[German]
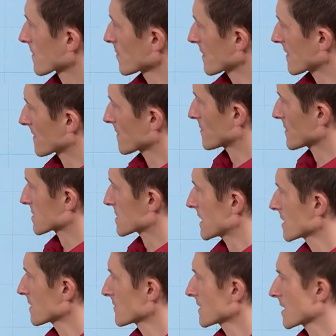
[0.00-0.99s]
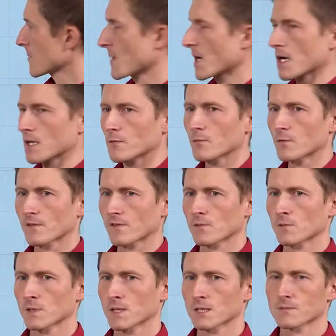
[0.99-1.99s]
so ein bisschen verstanden, wie der Markt
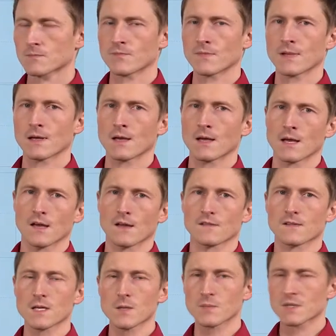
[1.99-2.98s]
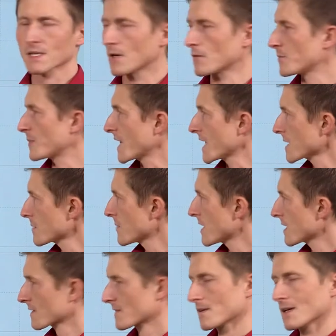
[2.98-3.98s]
funktioniert. Es gibt auf beiden
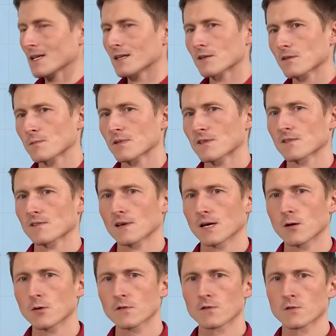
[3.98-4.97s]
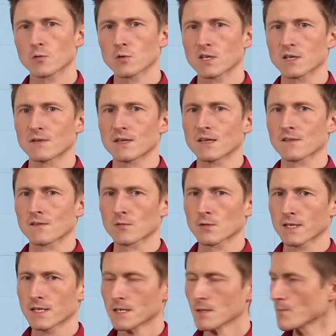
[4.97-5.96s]
Marktseiten, das wissen Sie auch, so Güter wie
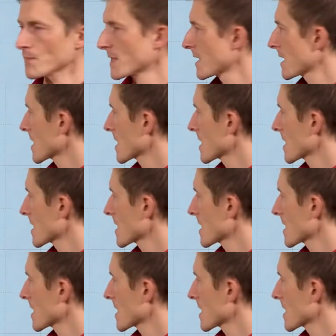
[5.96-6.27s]
Insulin,